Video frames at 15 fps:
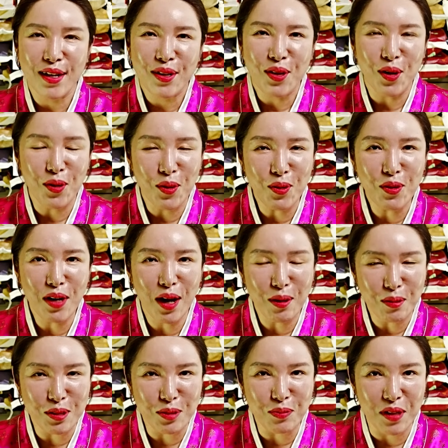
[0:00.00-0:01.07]
결혼을
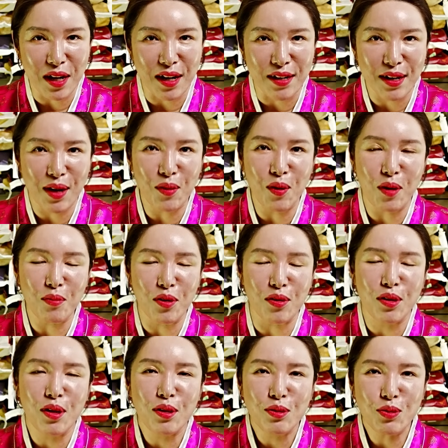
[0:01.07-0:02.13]
하고 싶다라고 하면
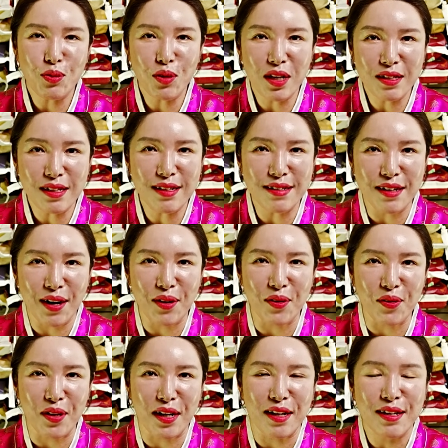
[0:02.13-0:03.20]
소개팅을
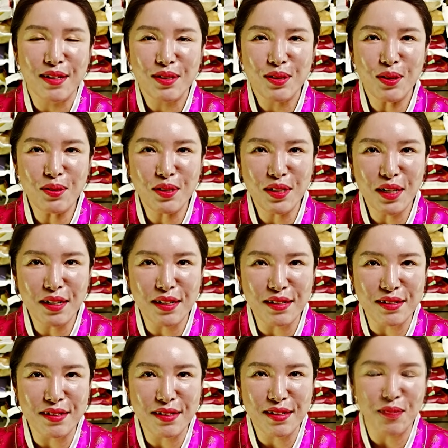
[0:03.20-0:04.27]
하거나
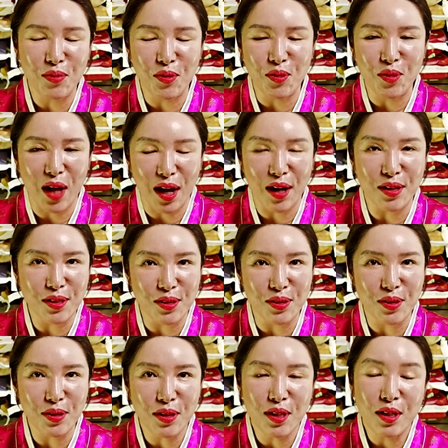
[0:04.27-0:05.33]
선자리를 뭐
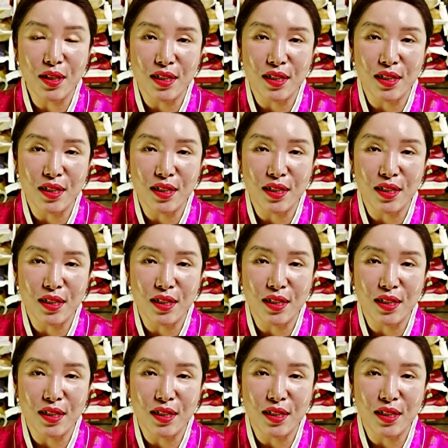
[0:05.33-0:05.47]
나가셔서